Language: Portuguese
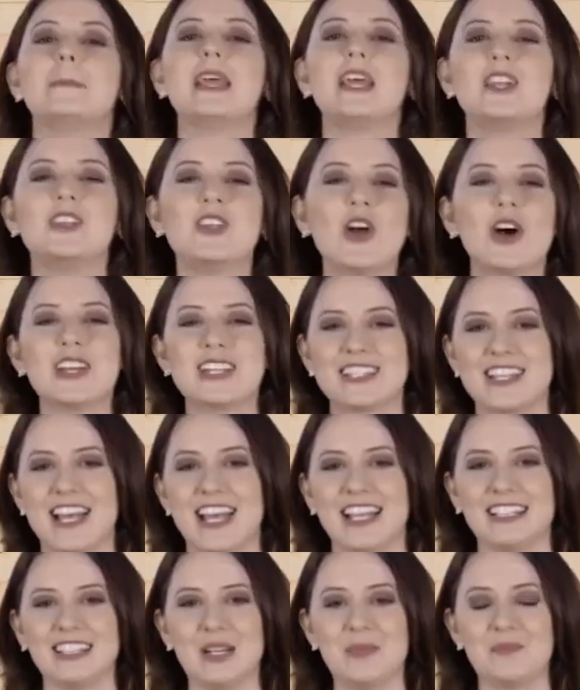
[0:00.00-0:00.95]
Melhores
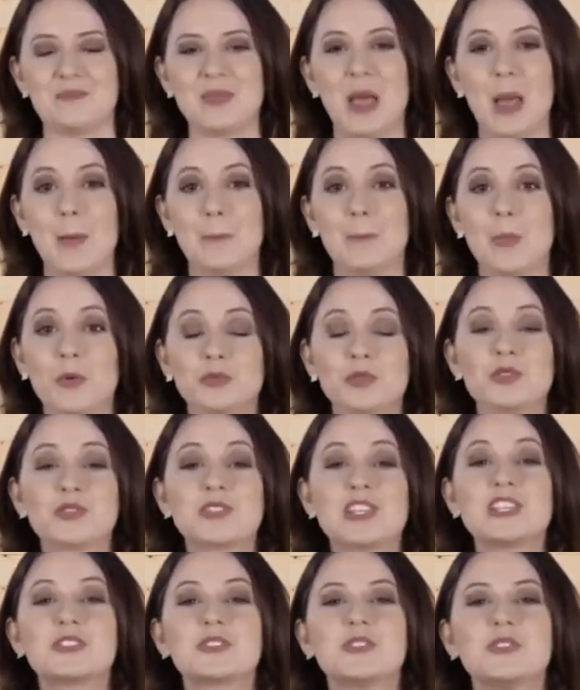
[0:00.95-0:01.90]
ainda!
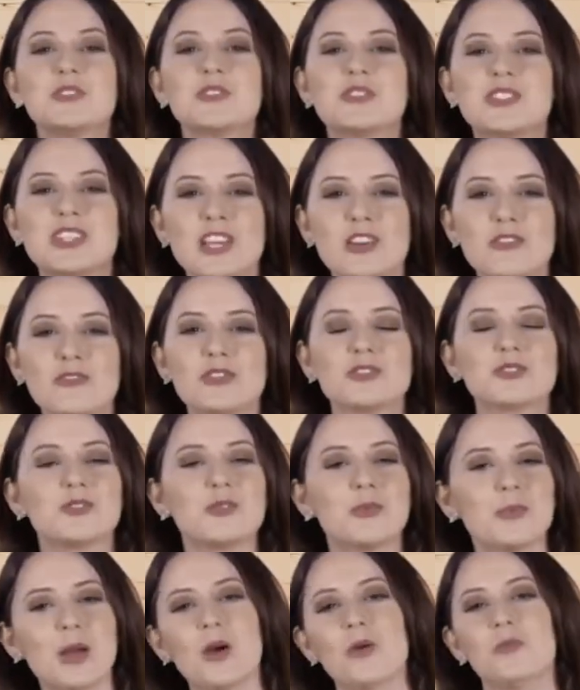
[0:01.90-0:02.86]
pontos exclusivos
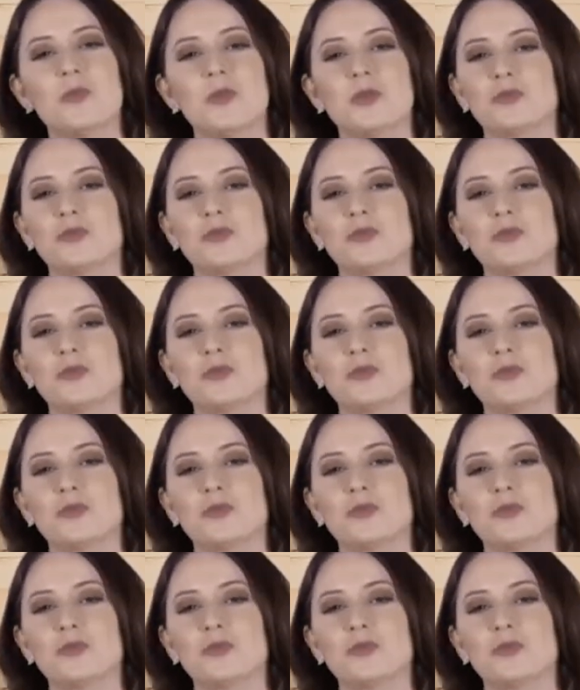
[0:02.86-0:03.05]
no meu